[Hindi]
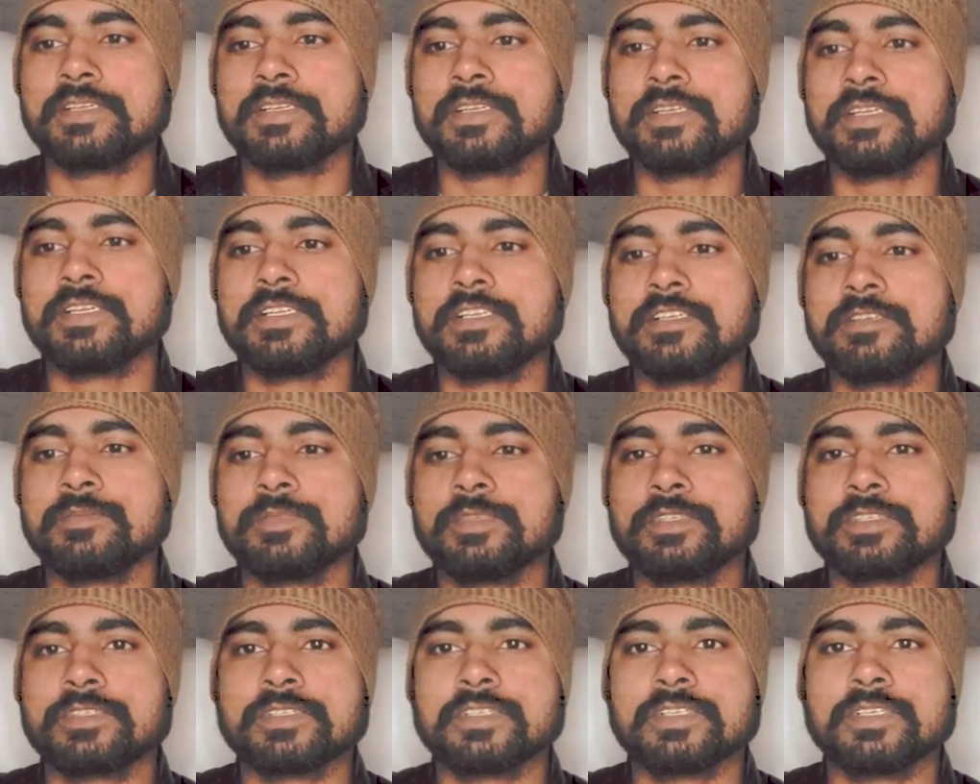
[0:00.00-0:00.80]
सारे
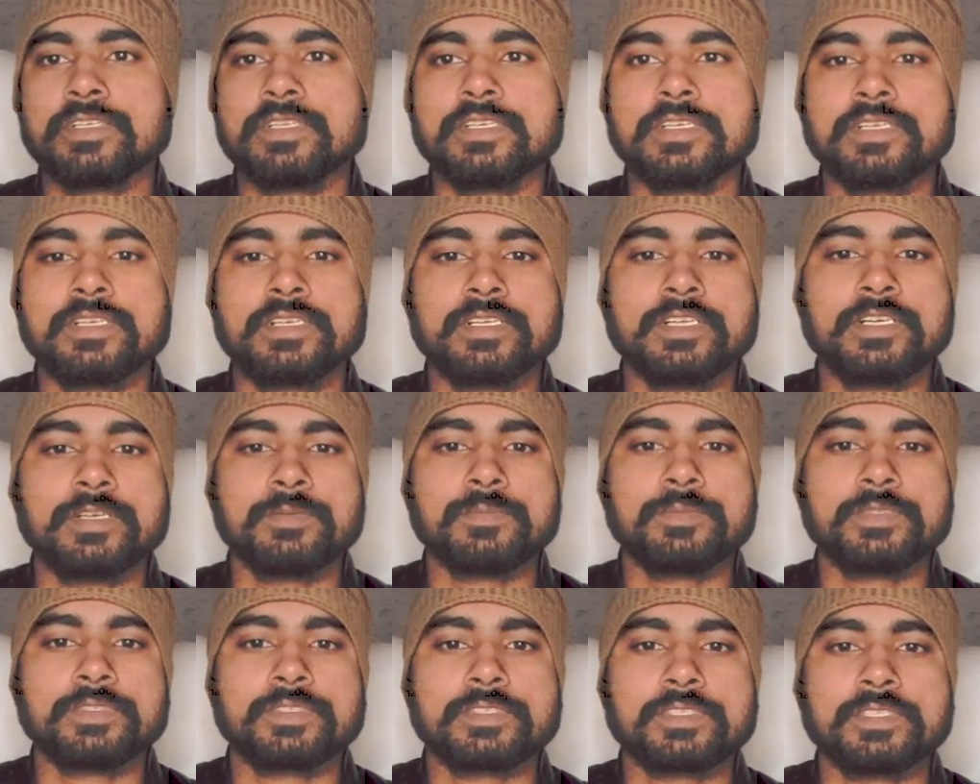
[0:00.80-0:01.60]
एनिमेशन हैं अगर
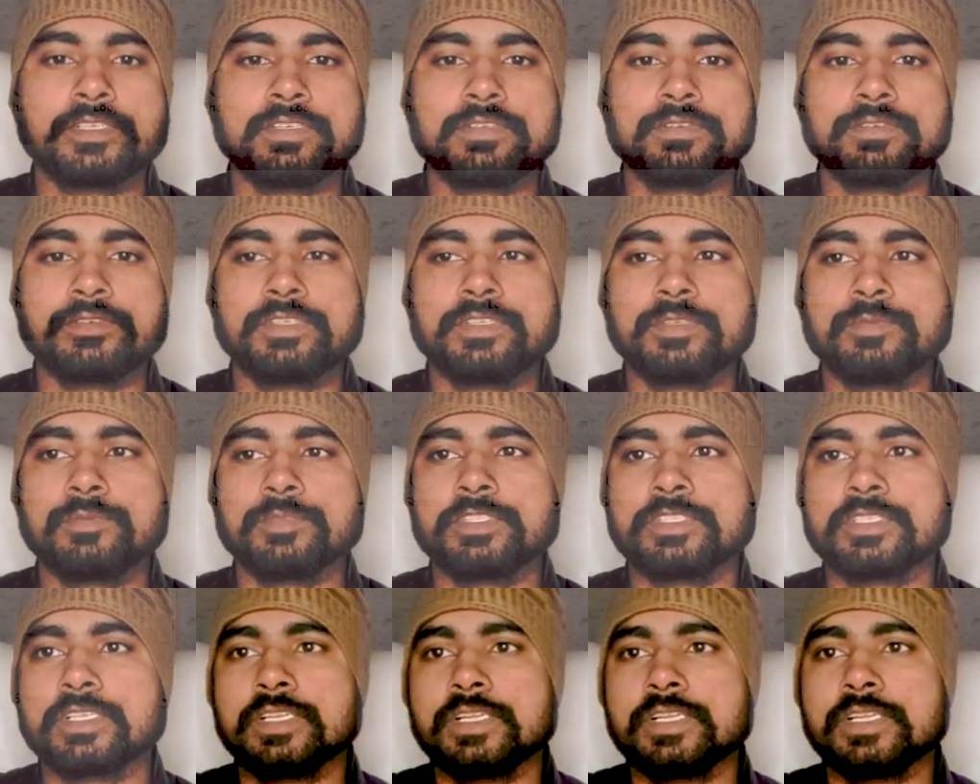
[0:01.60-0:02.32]
आप इसके अकॉर्डिंग भी